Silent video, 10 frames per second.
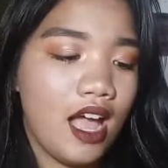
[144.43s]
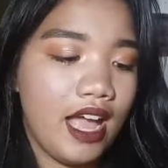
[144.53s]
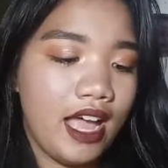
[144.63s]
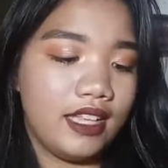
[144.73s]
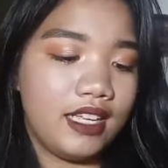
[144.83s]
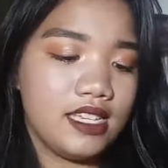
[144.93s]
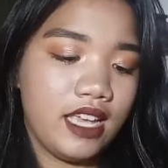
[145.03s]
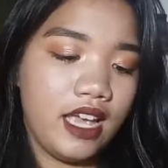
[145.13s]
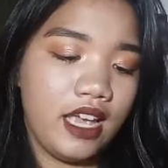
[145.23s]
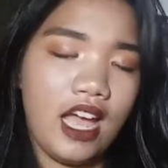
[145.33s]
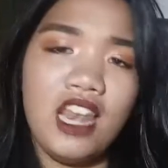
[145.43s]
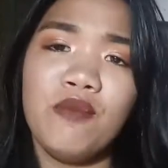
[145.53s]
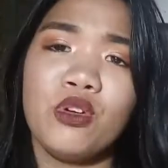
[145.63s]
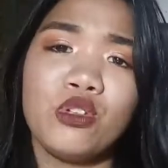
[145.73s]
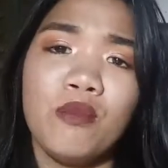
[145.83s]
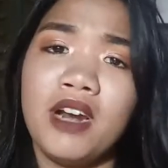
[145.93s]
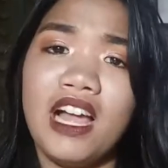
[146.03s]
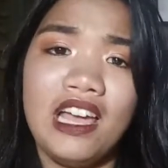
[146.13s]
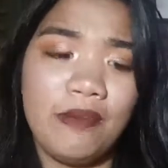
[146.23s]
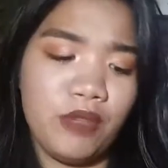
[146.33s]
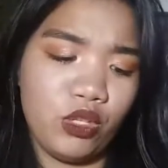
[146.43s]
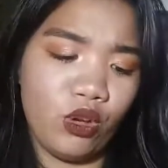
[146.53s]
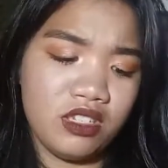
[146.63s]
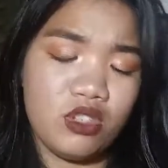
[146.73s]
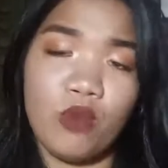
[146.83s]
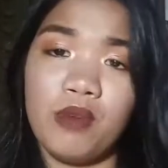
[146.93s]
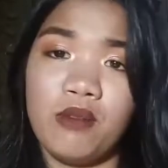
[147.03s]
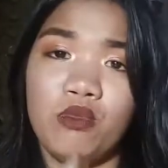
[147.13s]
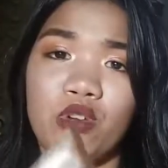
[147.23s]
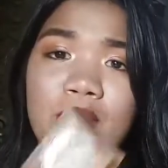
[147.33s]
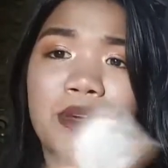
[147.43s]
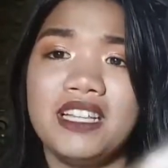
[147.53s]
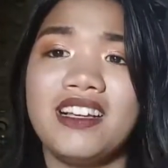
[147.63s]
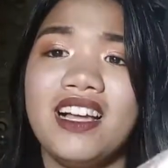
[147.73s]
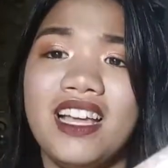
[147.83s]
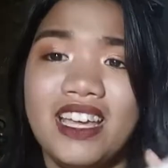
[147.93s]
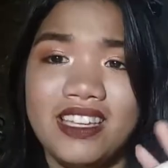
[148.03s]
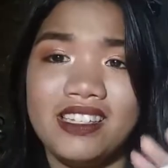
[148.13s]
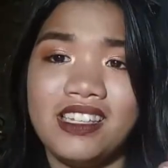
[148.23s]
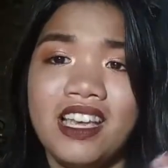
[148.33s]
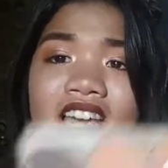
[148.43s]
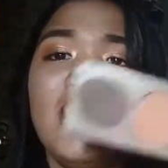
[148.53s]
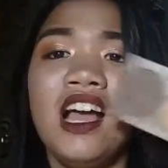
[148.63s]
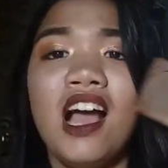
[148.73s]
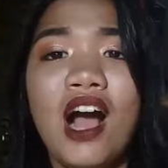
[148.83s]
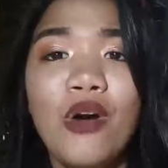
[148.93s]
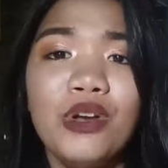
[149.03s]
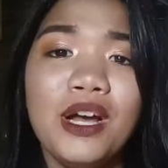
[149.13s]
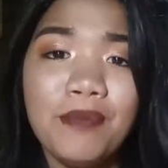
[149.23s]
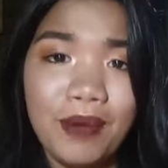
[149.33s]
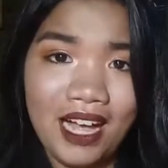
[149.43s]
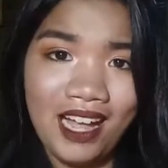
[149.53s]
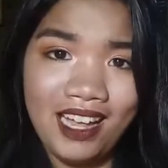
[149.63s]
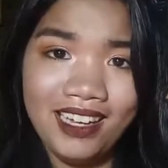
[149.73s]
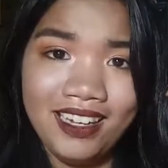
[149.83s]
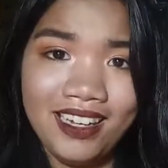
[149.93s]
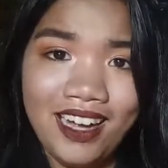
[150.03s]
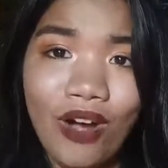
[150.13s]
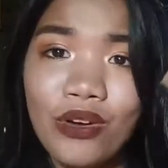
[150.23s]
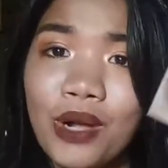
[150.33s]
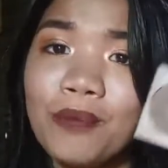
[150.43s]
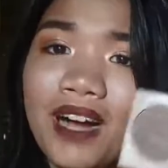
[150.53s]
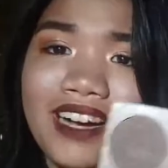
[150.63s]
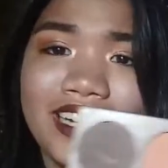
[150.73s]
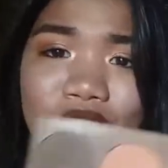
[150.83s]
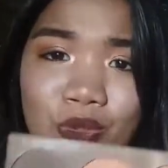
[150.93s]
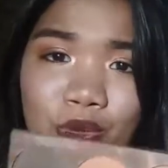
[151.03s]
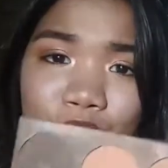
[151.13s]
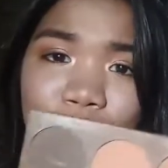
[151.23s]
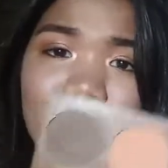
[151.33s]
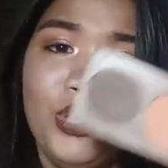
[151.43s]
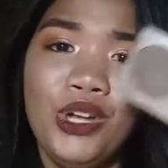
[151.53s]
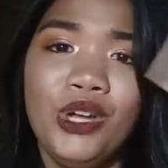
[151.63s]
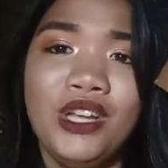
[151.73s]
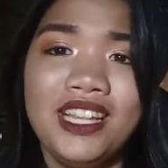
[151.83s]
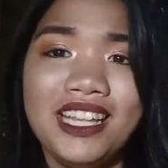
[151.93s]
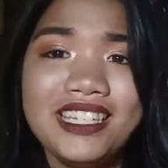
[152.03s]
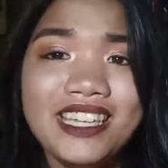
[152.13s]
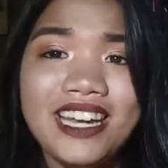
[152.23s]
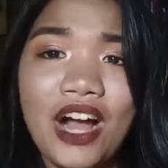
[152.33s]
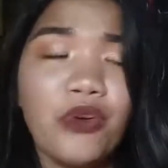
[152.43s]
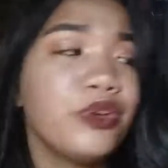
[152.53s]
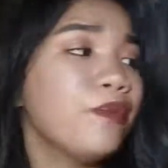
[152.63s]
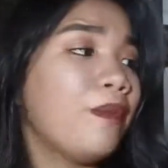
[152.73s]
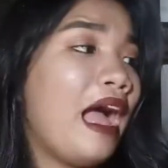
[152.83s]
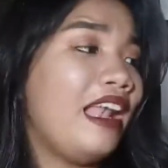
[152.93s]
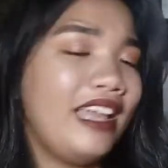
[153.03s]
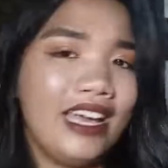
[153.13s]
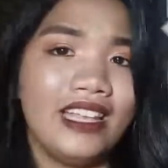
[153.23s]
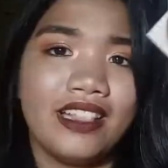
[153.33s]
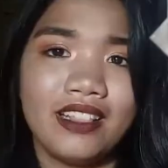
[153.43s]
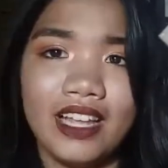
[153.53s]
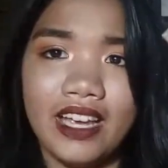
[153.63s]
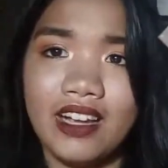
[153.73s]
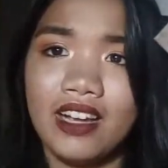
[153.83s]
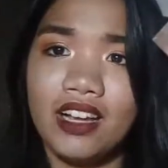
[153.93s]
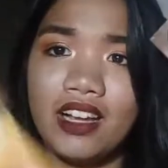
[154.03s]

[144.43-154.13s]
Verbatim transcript: Ayan, kasi alam ko sobrang hype nito kasi sobrang mura. But guys, ako lang ba? Ako lang ba ang ganto na nasira ko yung palette? Like,